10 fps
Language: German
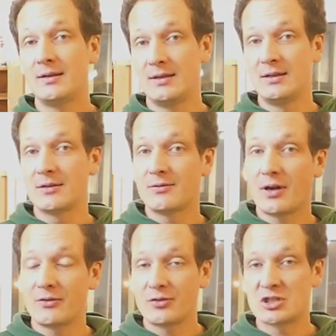die hier
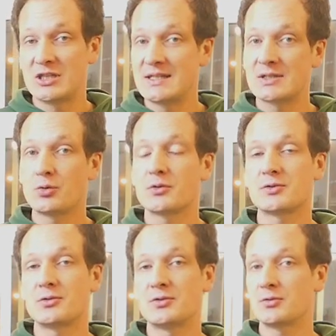waren für
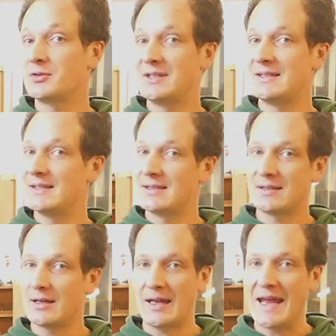Schnitzkurse und so, die sich
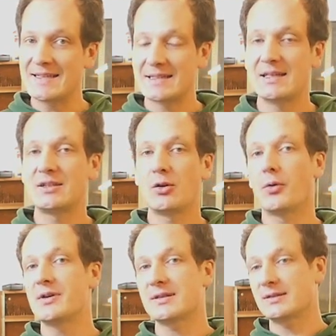da ängstlich
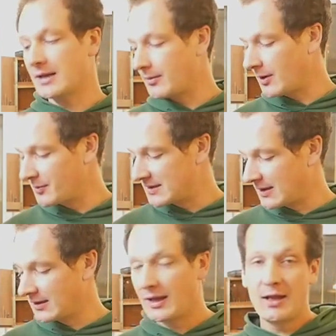geäußert haben, haben
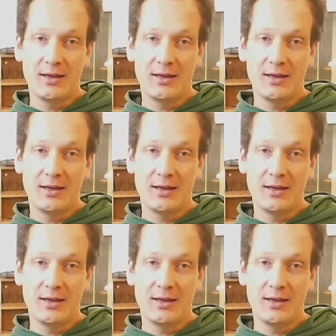gesagt,